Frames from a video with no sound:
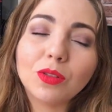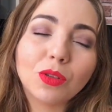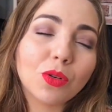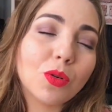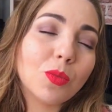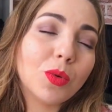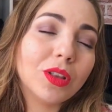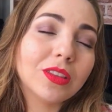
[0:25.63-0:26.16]
Eu tô
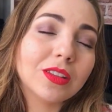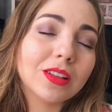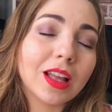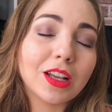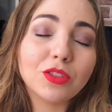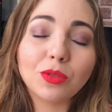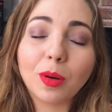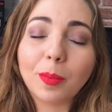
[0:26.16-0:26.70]
com muita
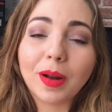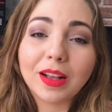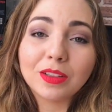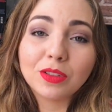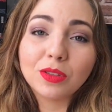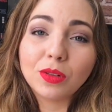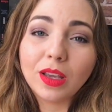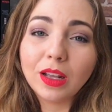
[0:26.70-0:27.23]
saudade. Um
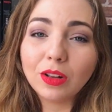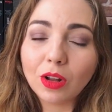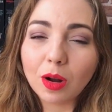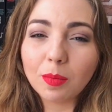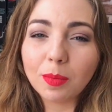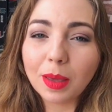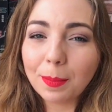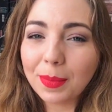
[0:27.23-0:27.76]
abraço
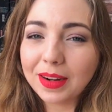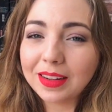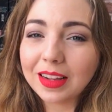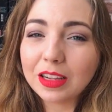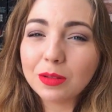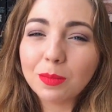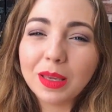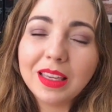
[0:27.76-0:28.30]
enorme, bem
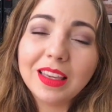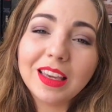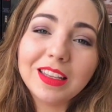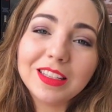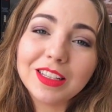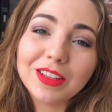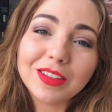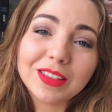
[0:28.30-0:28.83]
apertado, bem
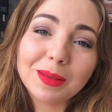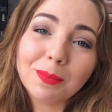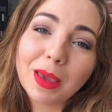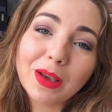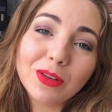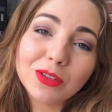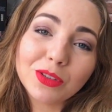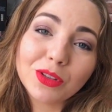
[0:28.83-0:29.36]
quentinho, assim,
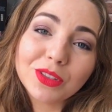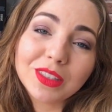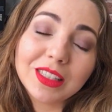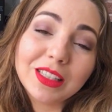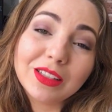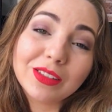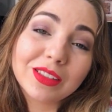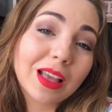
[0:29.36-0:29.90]
bem
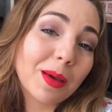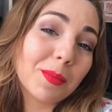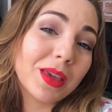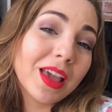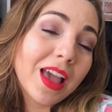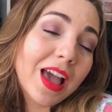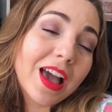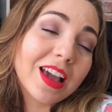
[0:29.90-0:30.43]
gostosinho, sabe?
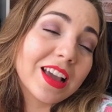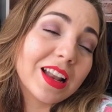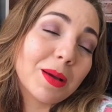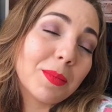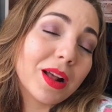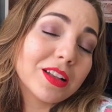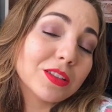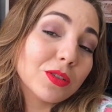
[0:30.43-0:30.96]
Aquele
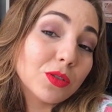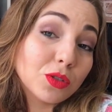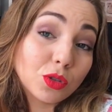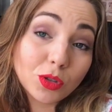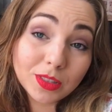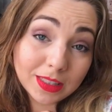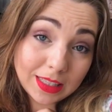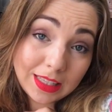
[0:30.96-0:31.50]
abraço
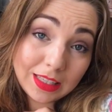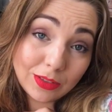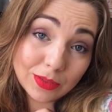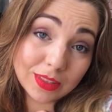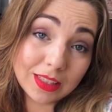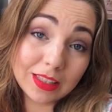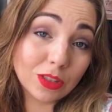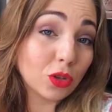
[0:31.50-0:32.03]
gostosinho,
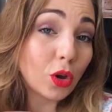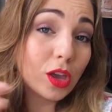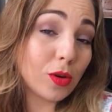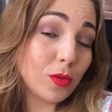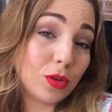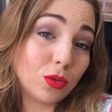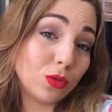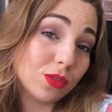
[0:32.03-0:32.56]
assim, que só
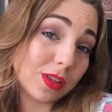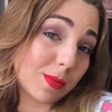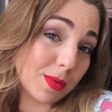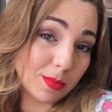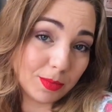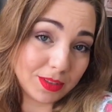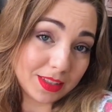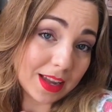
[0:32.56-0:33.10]
eu e tu
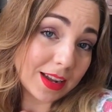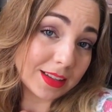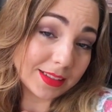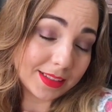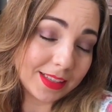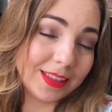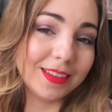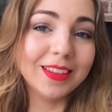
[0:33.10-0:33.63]
sabemos dar,
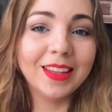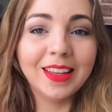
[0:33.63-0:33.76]
assim.